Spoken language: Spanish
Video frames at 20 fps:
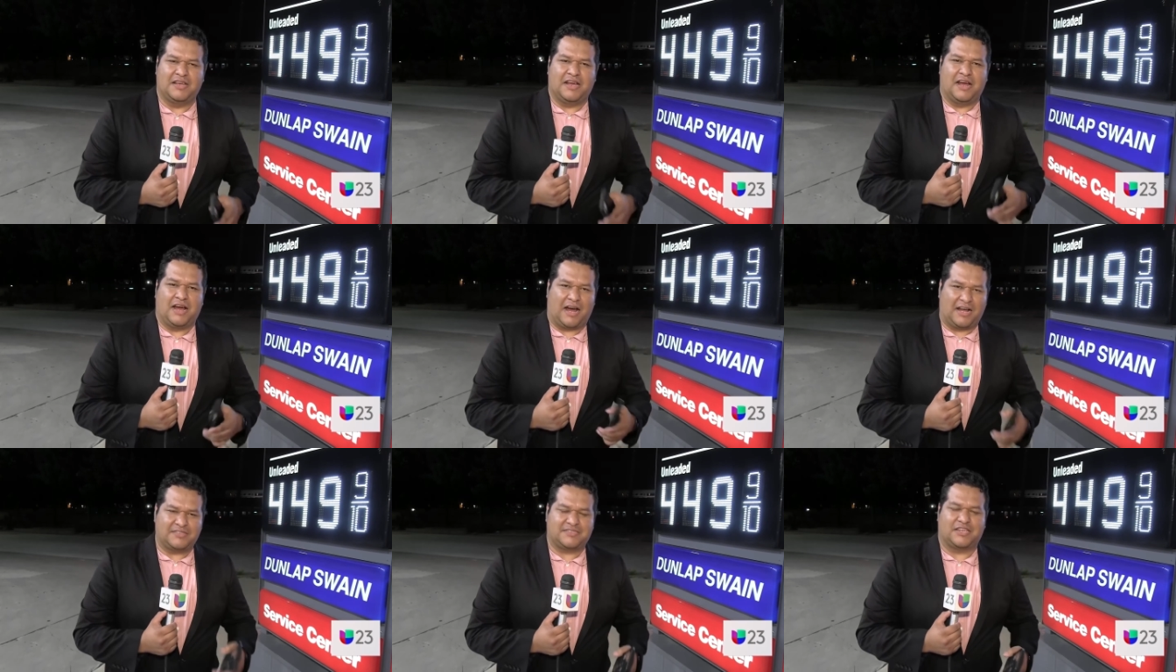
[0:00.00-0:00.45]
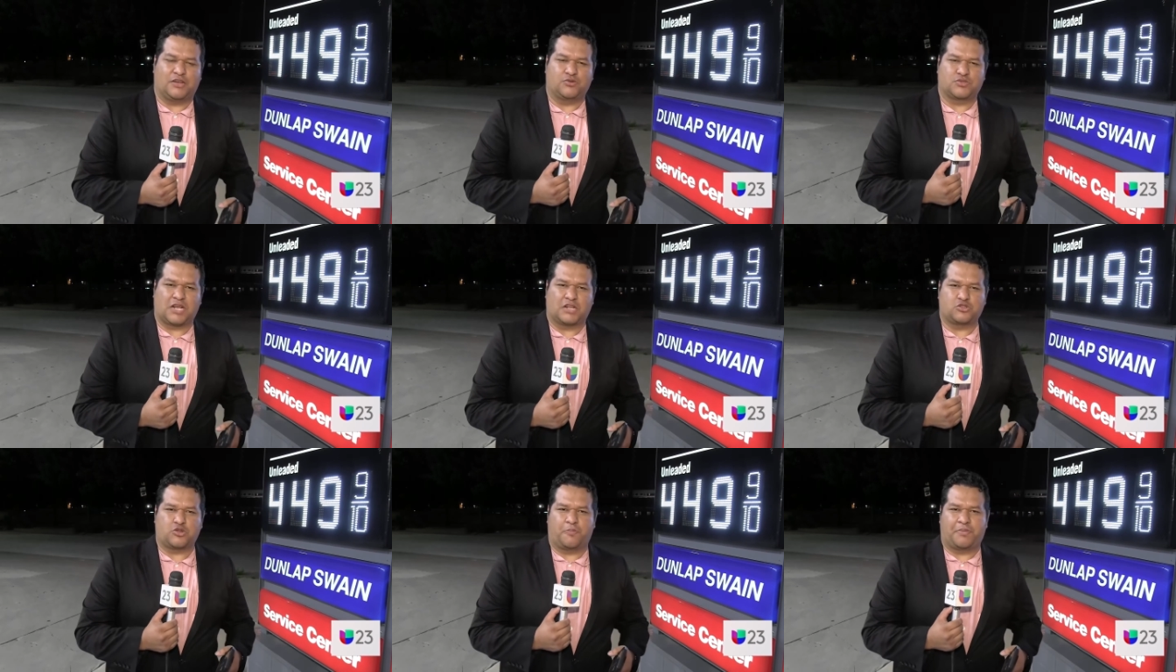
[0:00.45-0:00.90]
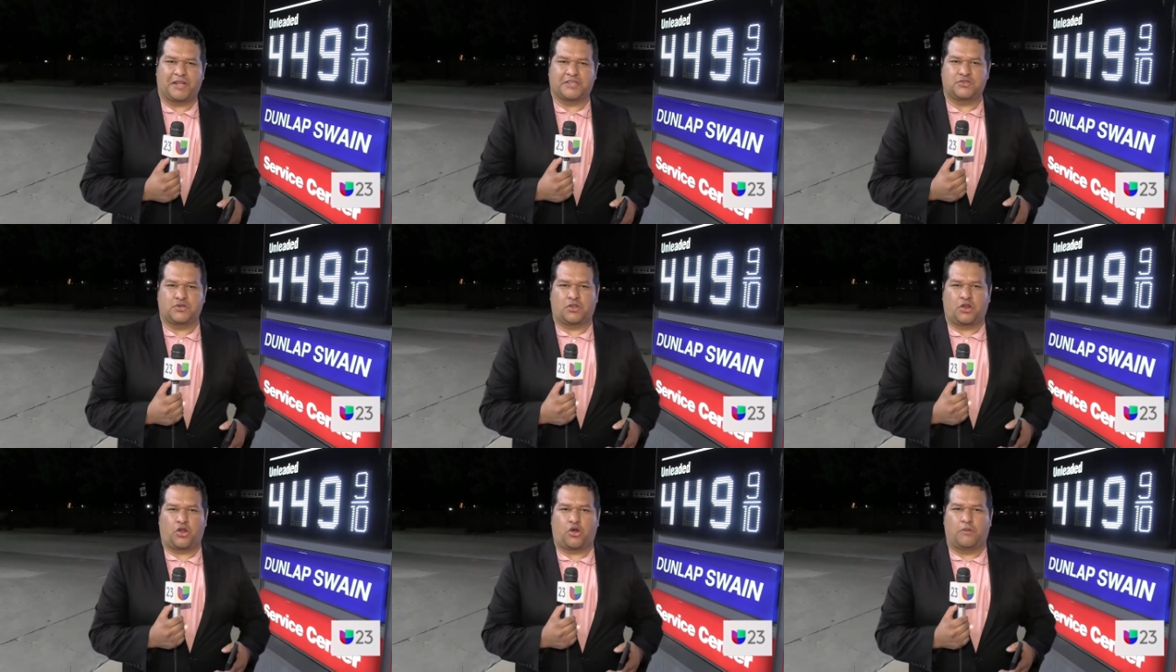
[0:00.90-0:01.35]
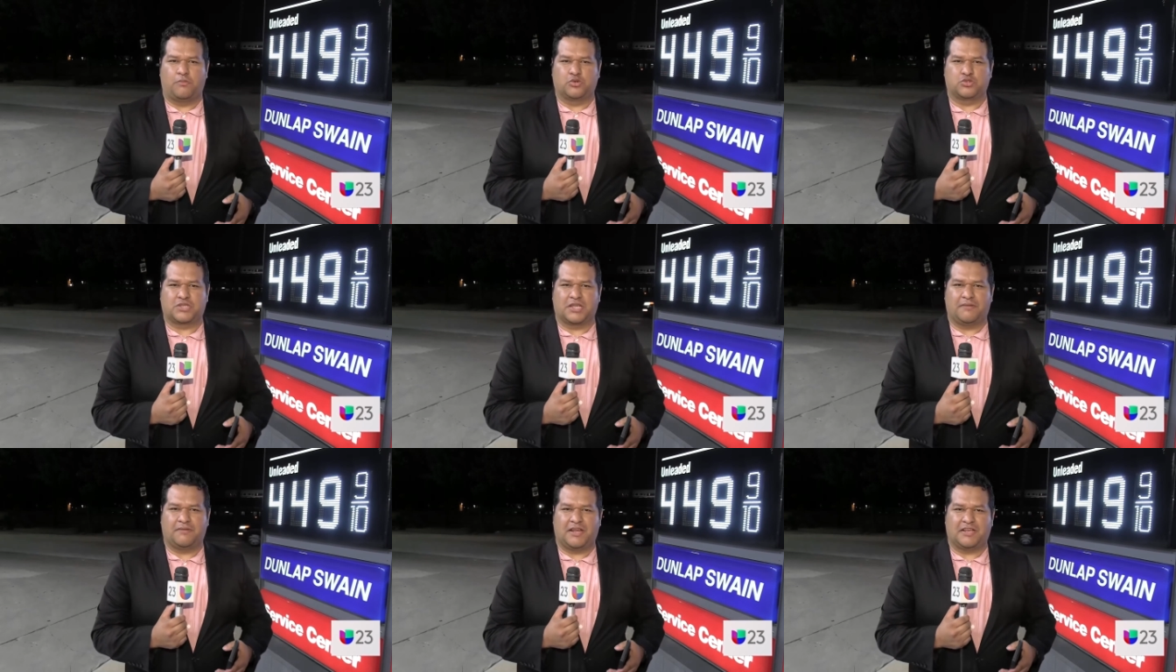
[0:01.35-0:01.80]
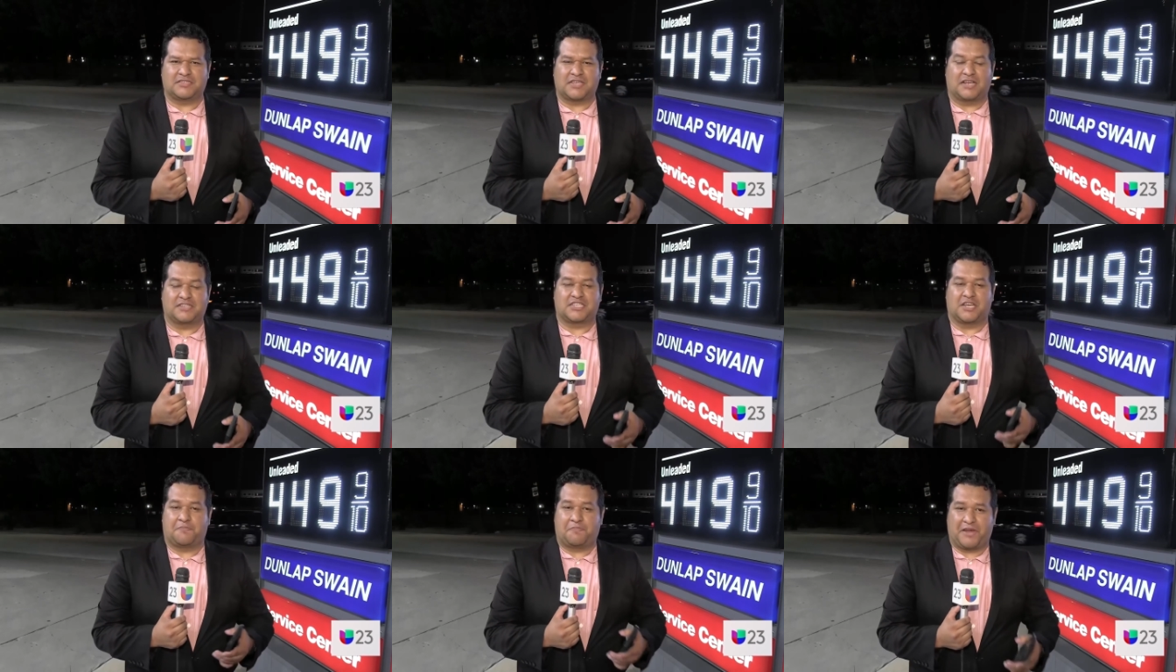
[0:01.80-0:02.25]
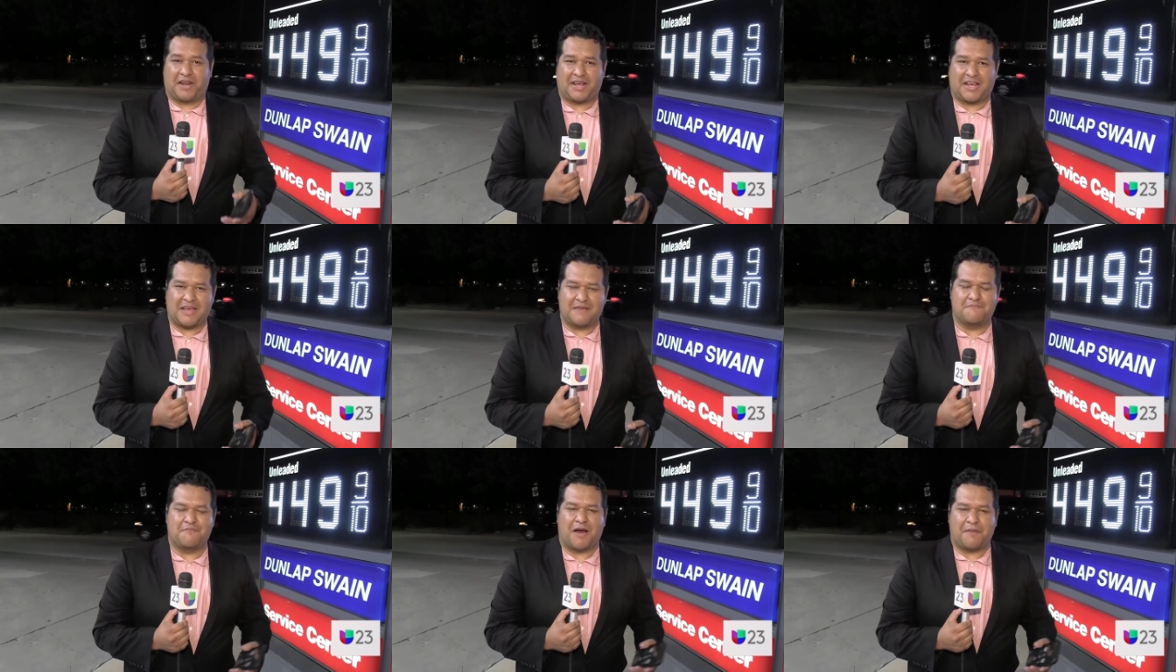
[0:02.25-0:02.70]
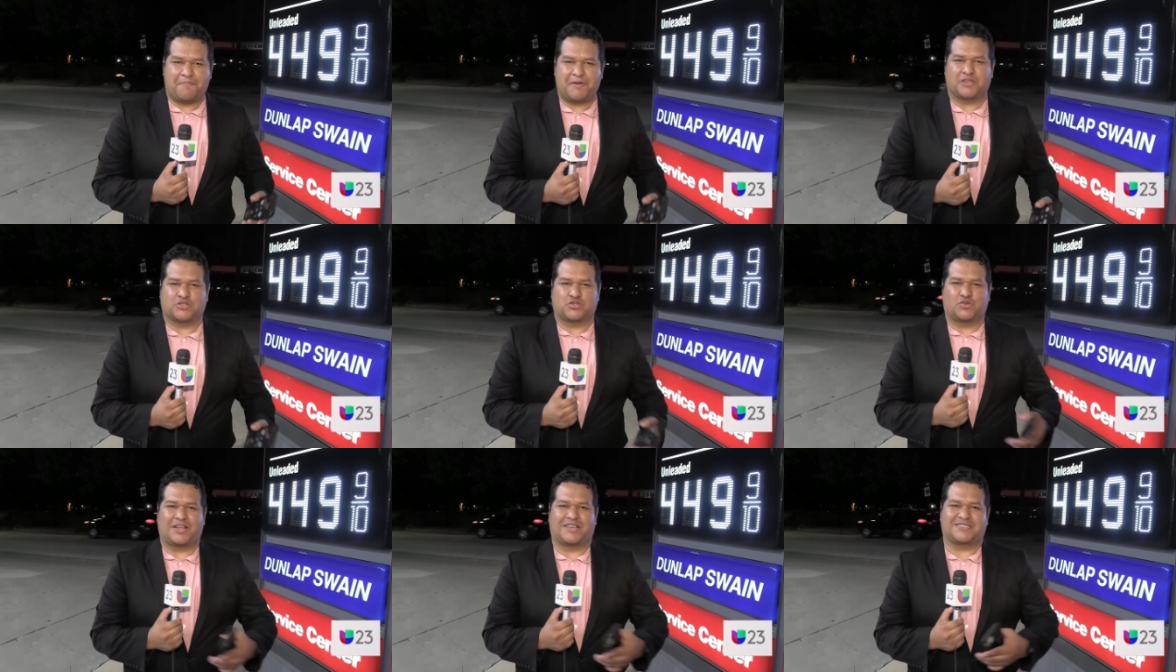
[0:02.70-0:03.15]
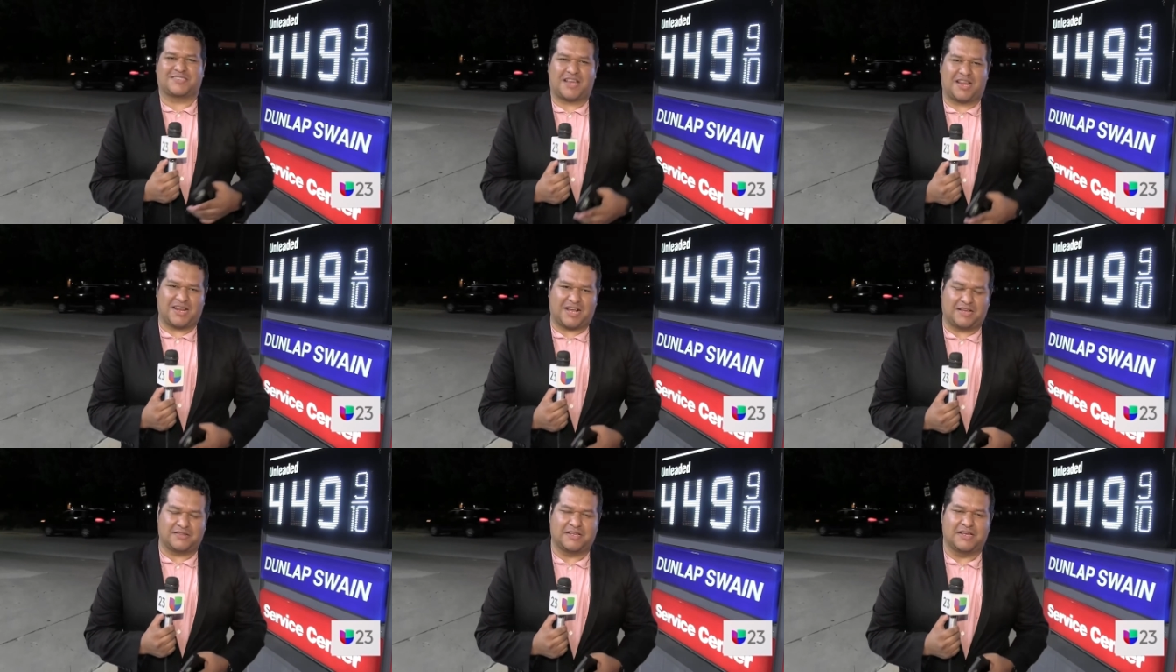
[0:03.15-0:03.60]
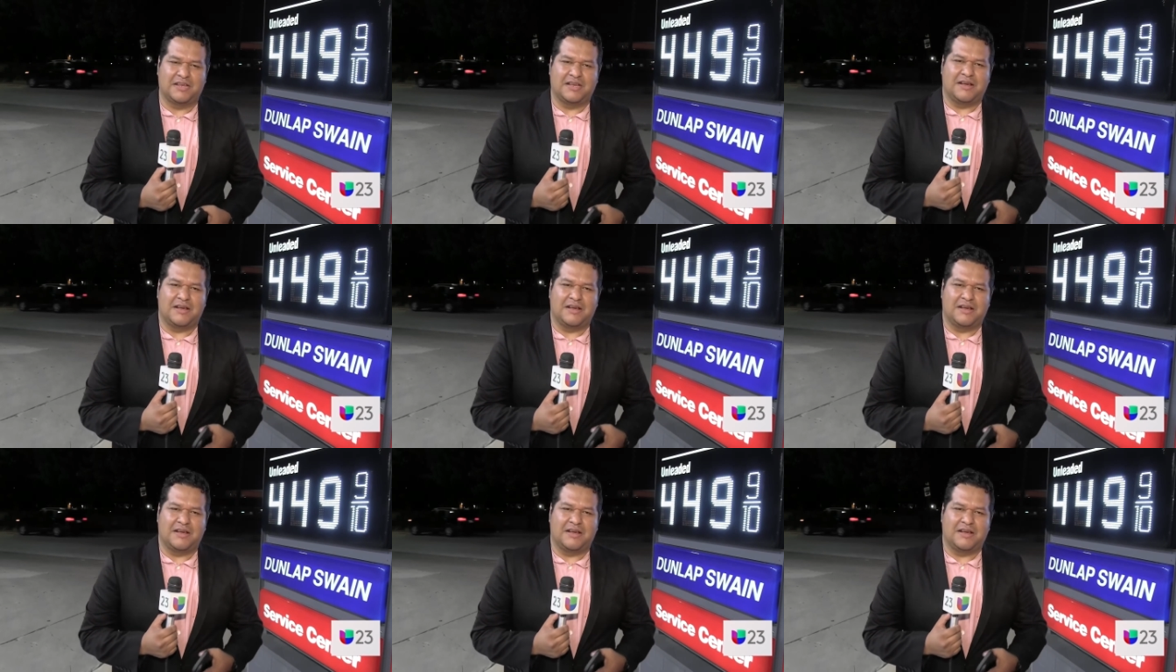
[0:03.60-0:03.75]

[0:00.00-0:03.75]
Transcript: ante los altos precios de los combustibles, se espera que más personas salgan